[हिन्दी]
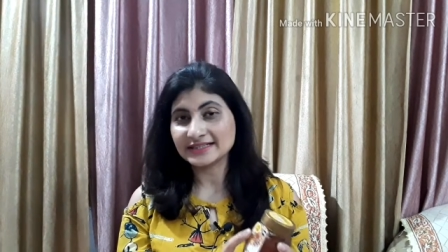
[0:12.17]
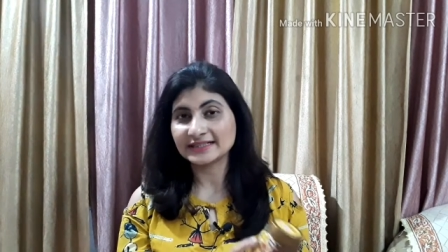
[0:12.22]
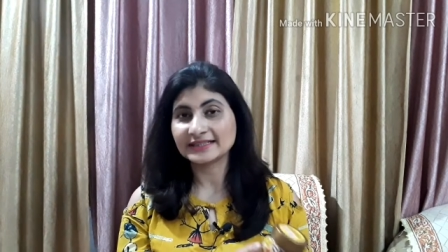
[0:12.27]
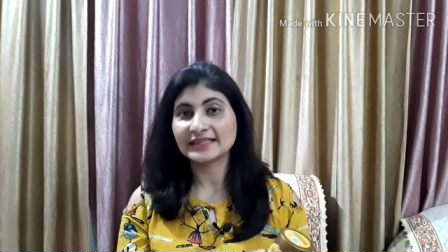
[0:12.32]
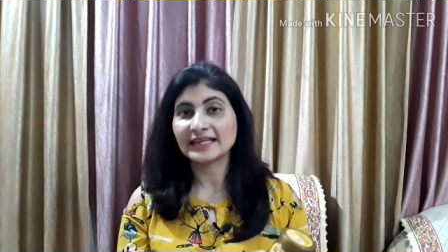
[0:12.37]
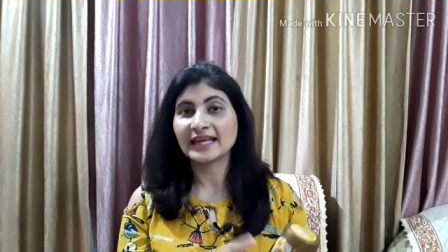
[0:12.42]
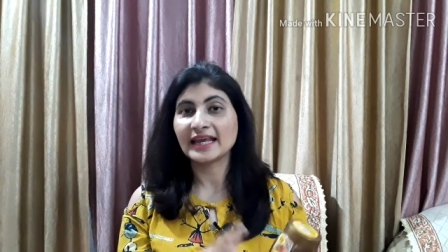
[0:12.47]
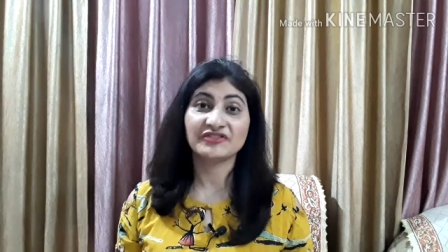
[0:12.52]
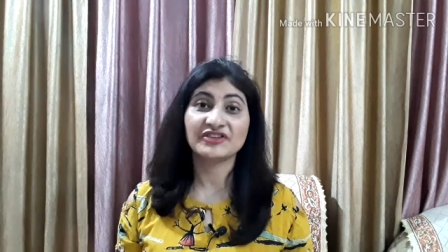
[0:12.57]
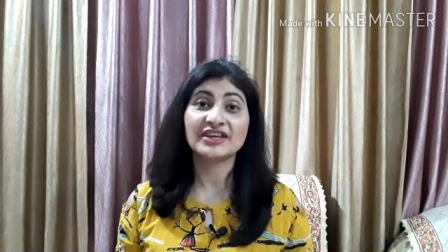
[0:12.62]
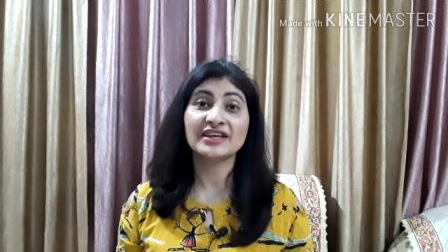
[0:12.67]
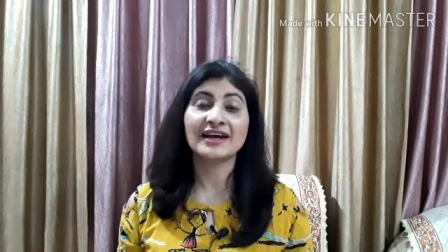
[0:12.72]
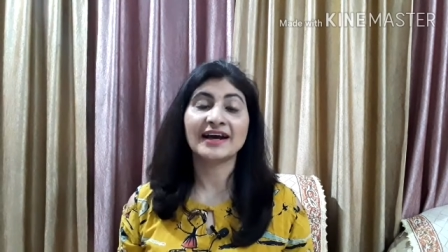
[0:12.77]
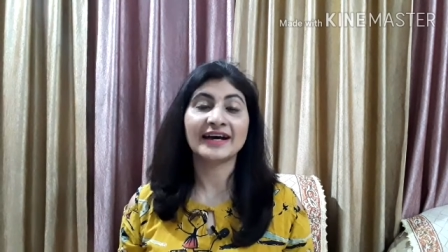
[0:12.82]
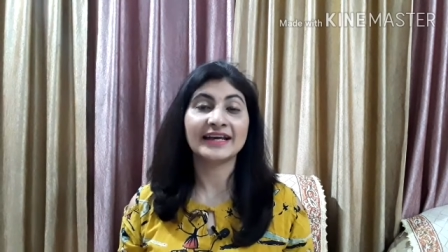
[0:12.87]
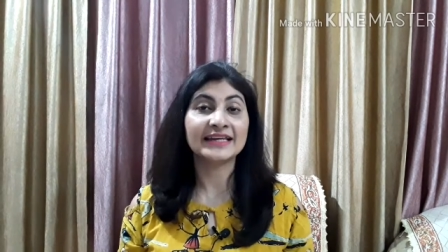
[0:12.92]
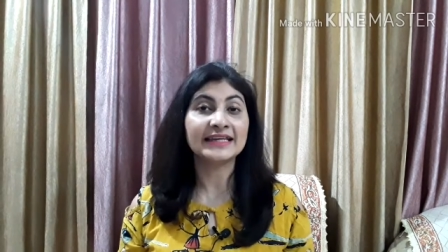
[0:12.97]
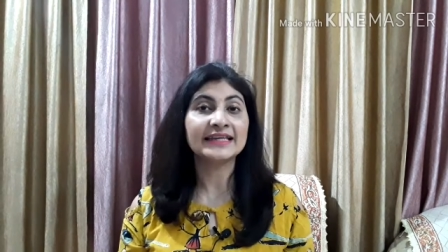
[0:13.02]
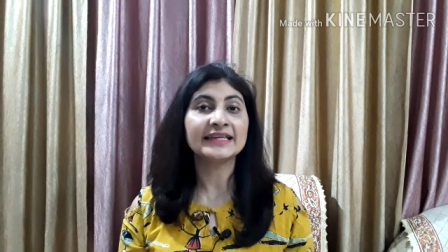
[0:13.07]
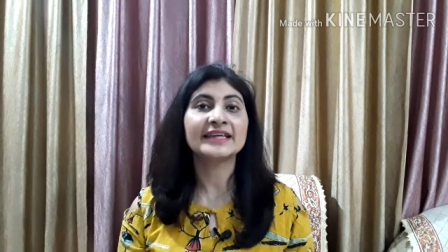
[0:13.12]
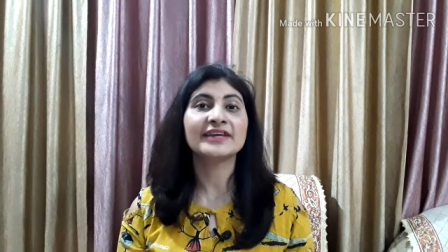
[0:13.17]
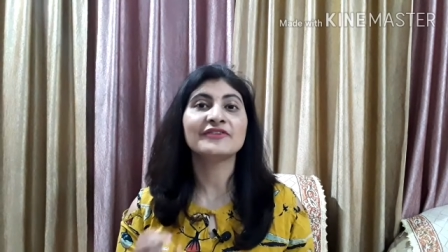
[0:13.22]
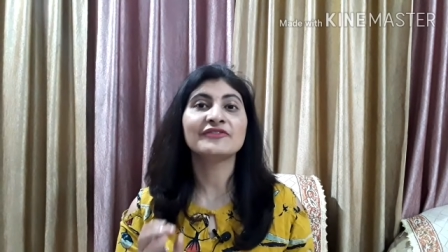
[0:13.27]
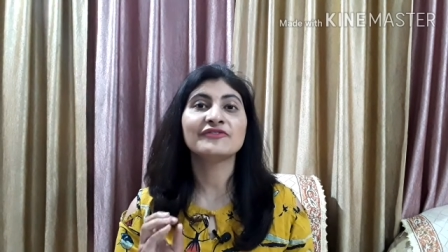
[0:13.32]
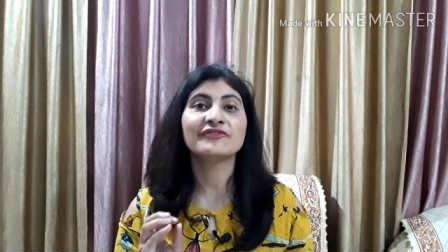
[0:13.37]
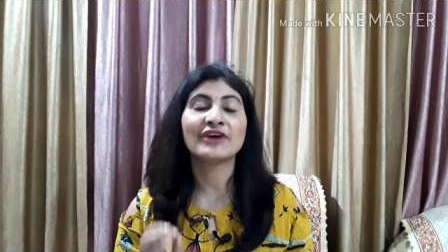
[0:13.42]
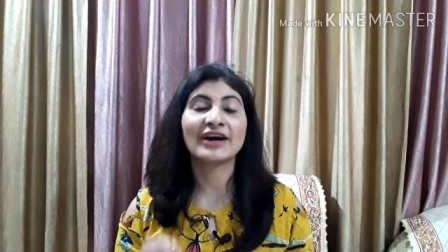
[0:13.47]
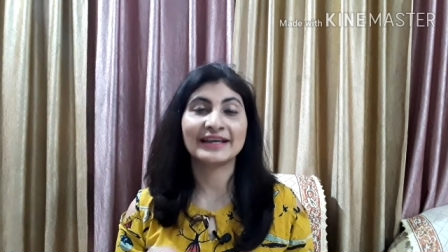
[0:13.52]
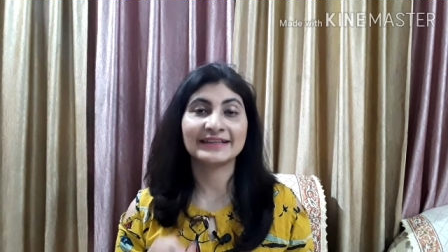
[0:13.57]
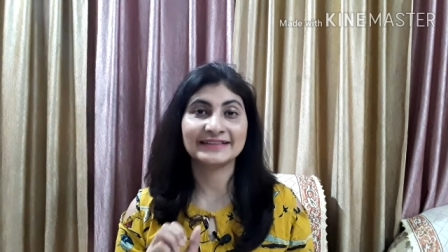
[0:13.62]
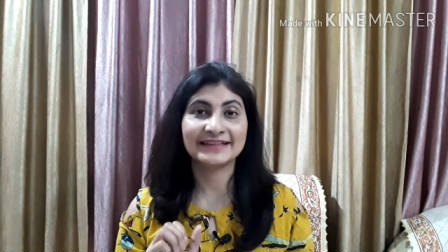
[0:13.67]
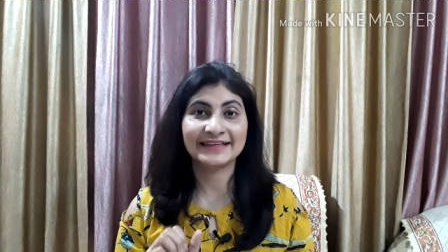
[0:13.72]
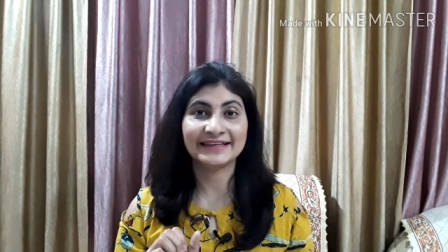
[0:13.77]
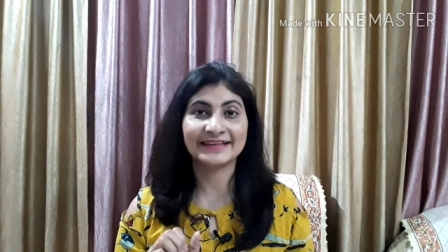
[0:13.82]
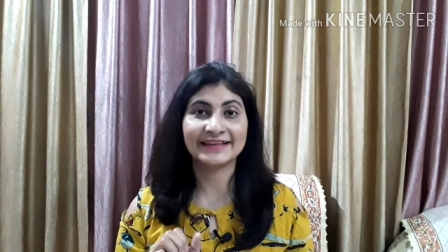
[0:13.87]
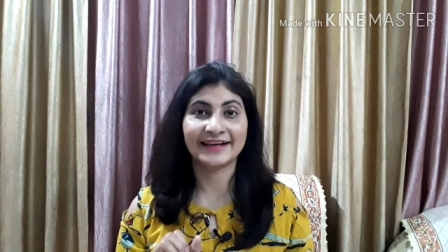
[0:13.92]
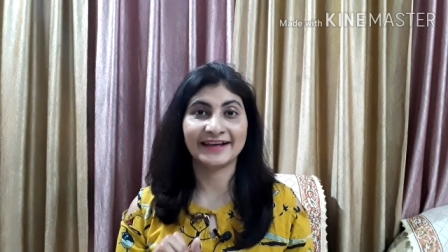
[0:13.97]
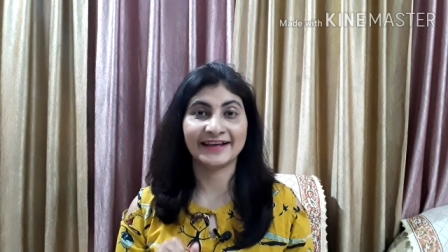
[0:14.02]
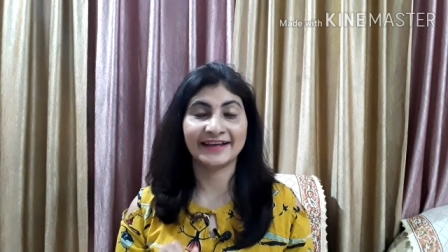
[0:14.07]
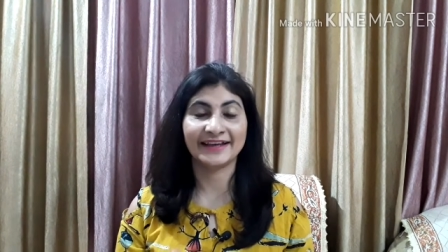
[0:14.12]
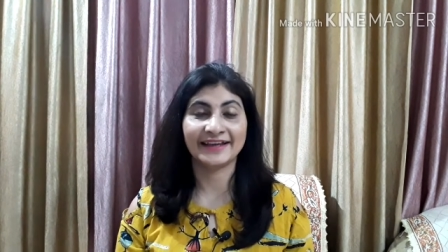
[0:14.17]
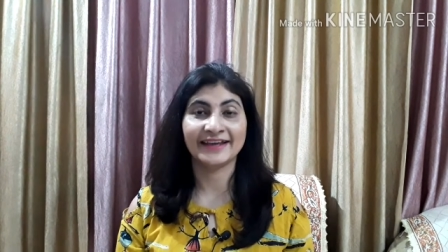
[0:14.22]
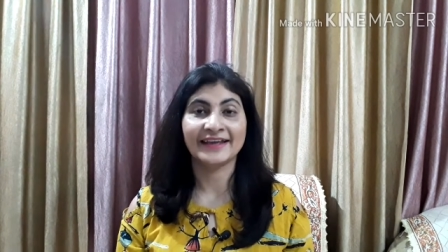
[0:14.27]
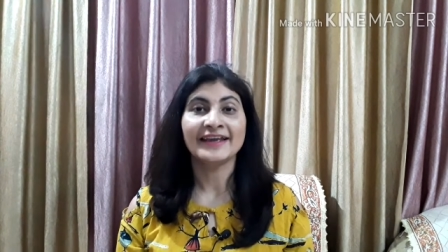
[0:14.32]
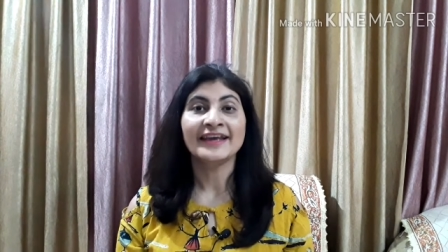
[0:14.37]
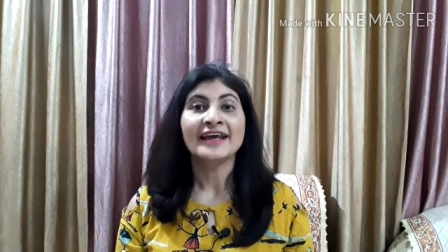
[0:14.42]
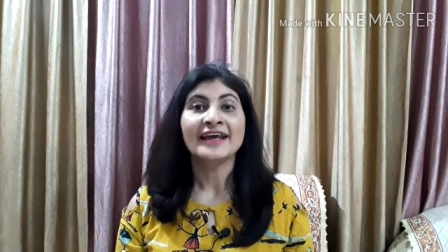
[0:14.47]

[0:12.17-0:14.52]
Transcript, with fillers: सकते हैं हनी के फ़ायदे क्या हैं